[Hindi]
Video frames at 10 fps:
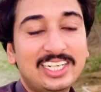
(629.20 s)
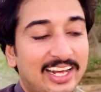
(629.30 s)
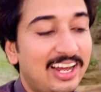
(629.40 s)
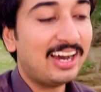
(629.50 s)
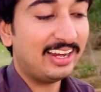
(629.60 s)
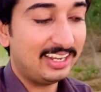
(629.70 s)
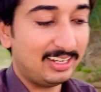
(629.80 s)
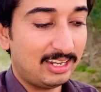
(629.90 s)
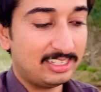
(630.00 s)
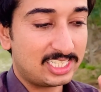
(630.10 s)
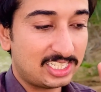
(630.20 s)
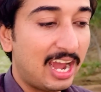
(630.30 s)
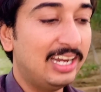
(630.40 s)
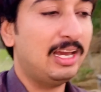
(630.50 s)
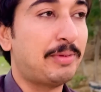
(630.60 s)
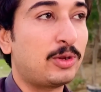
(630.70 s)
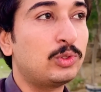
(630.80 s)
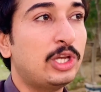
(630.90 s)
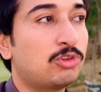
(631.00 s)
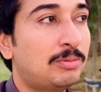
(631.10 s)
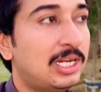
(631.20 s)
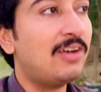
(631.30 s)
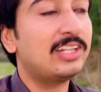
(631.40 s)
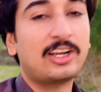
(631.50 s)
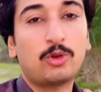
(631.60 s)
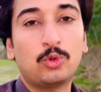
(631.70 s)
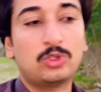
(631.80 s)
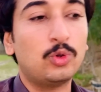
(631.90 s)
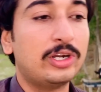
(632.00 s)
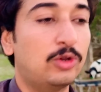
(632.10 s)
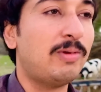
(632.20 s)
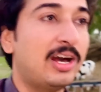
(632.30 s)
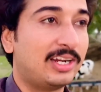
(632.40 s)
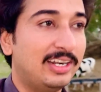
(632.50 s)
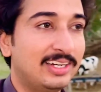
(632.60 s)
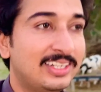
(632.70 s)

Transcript: जड़ा ना स्टाइल है पे कुत्ते को समझावन तक कुकनी को बाहर काट